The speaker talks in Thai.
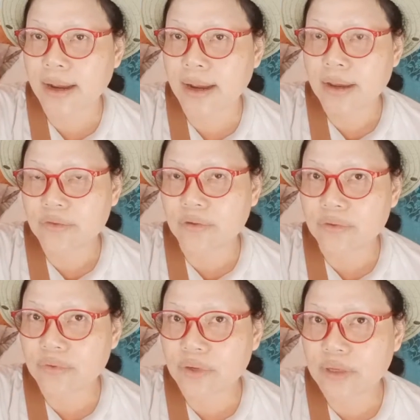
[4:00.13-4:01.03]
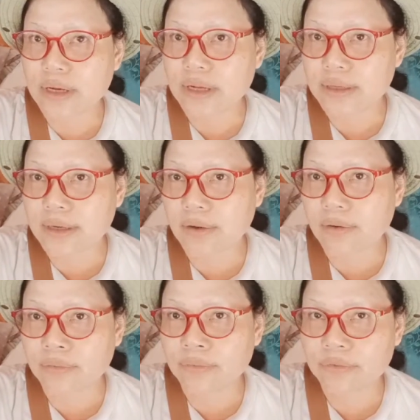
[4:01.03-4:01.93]
ต้องอยู่ในลักษณะของ
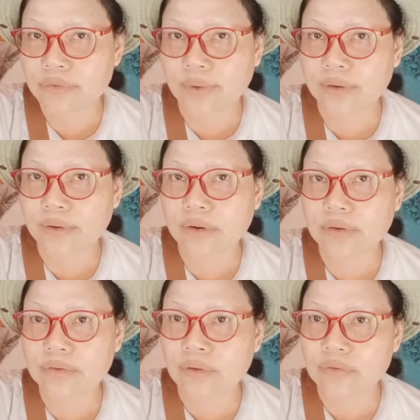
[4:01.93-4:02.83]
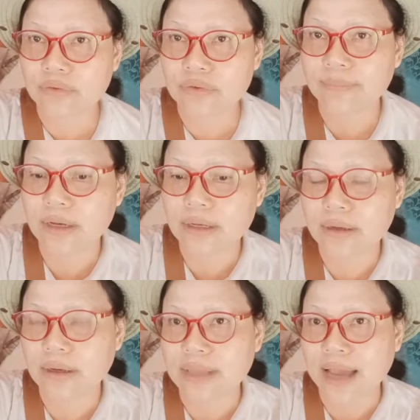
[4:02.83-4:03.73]
หุ้นส่วนเนาะเขาก็ต้องจดทะเบียน
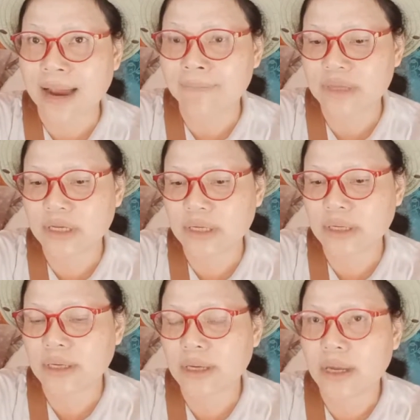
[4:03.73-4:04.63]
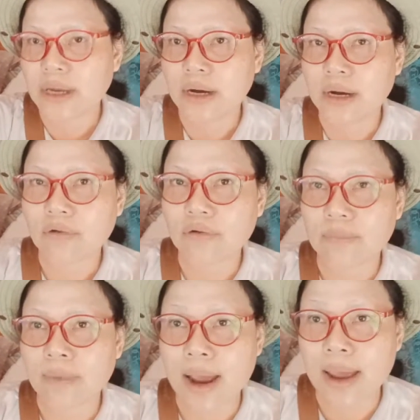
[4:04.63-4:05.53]
ตามที่กฎ
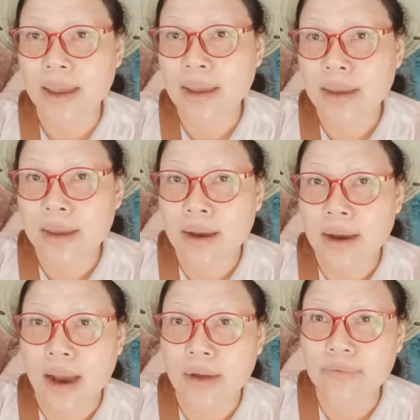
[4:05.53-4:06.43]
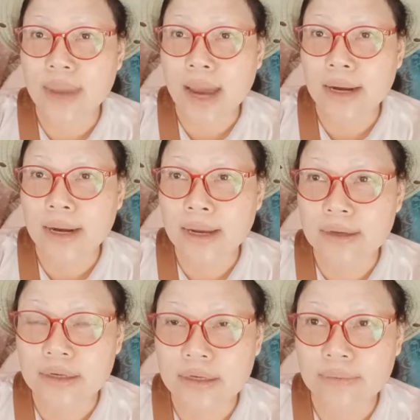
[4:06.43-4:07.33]
หมายอนุญาตให้
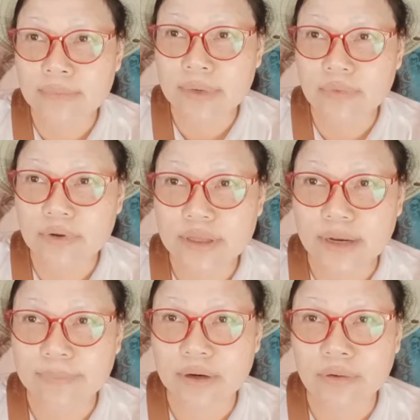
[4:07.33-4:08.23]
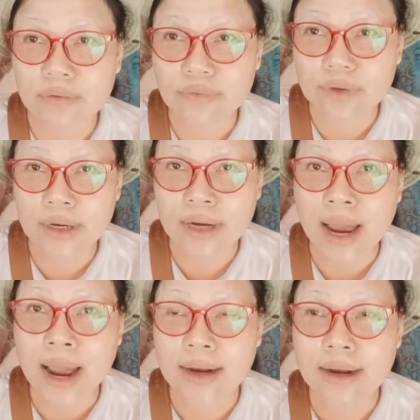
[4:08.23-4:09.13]
ถึงจะมีบริษัทเป็นของตัวเอง
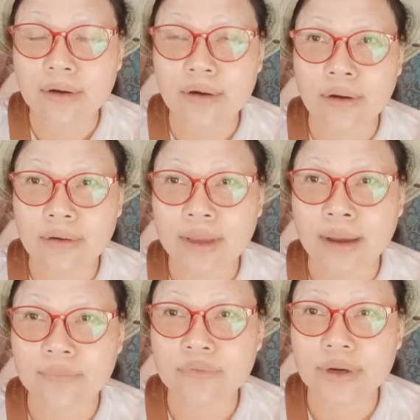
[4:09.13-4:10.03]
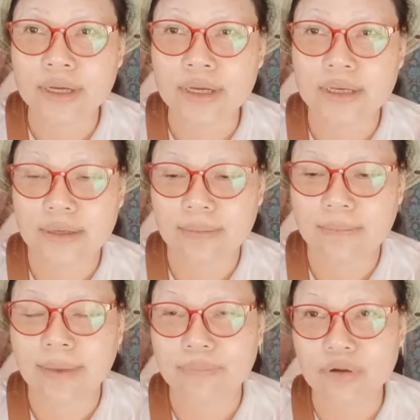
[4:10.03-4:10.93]
ได้ แล้วก็ทำธุรกิจ
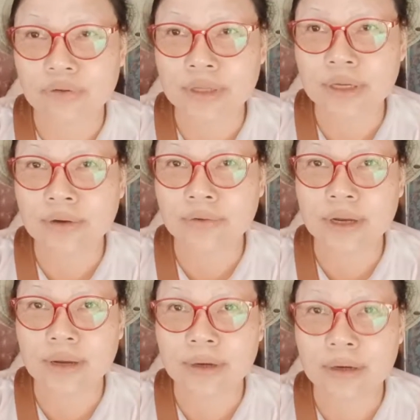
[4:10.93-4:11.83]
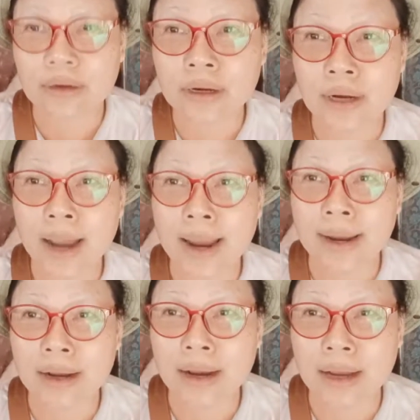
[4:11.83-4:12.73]
แบบท่องเที่ยวเนี่ยมันเรื่องง่าย
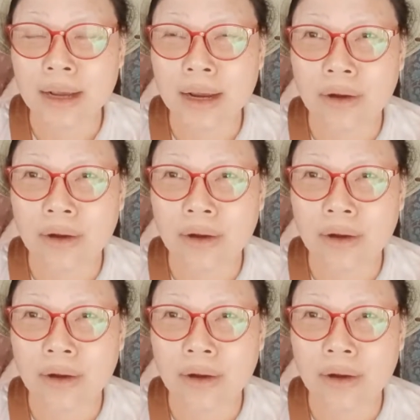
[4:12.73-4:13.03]
นะคะ ถ้าเขา